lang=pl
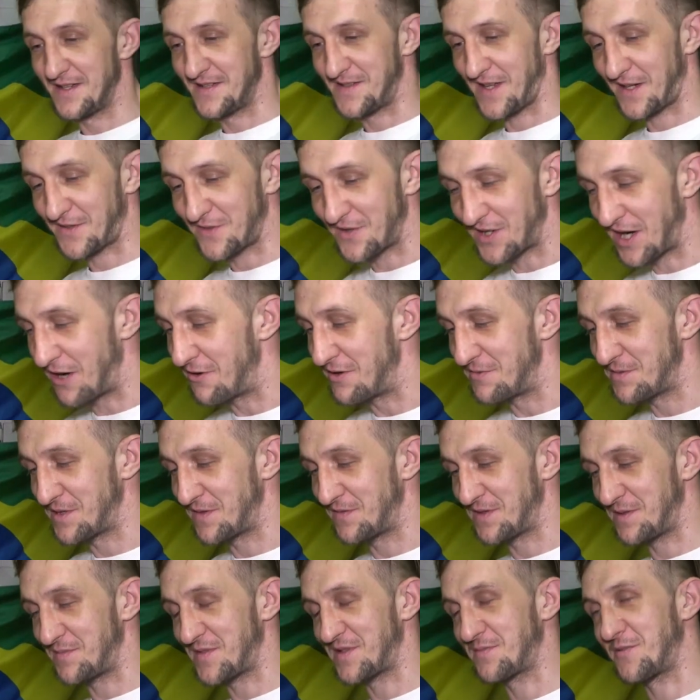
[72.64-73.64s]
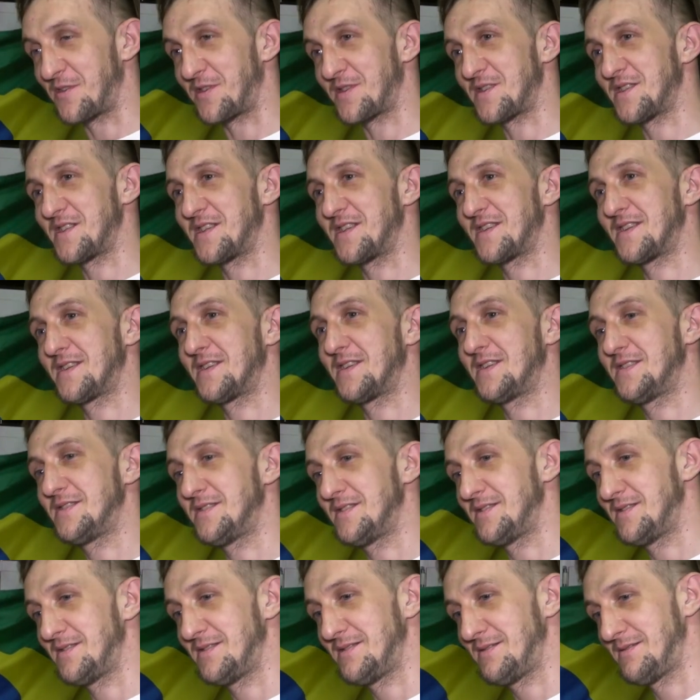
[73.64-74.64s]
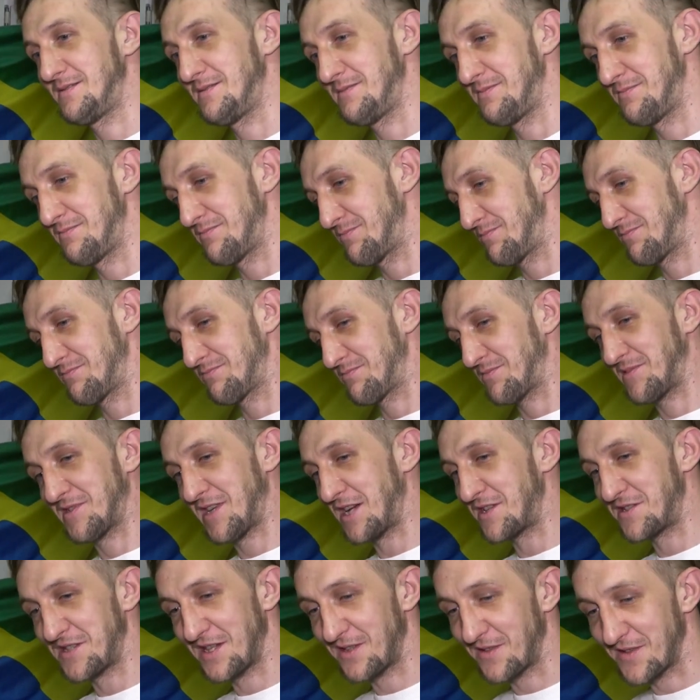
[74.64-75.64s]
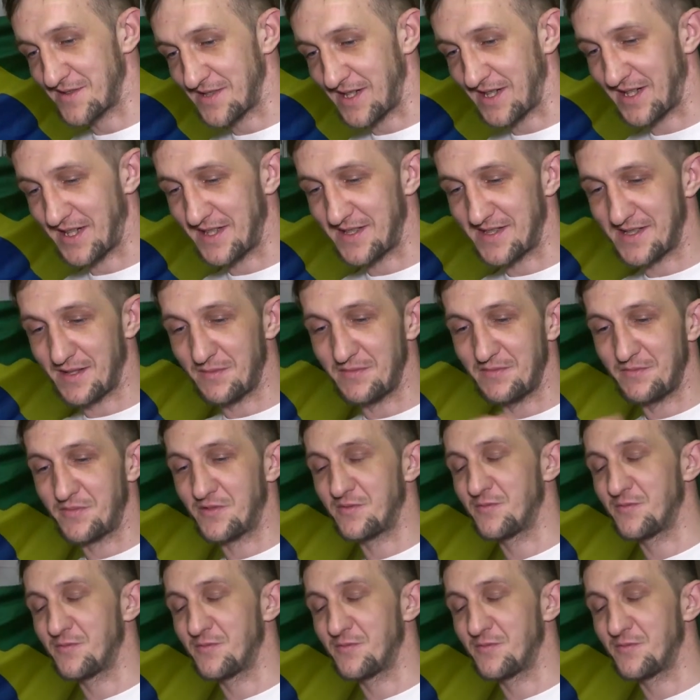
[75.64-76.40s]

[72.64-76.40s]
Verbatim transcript: Zakochałem się w tym sporcie i każdego zachęcam i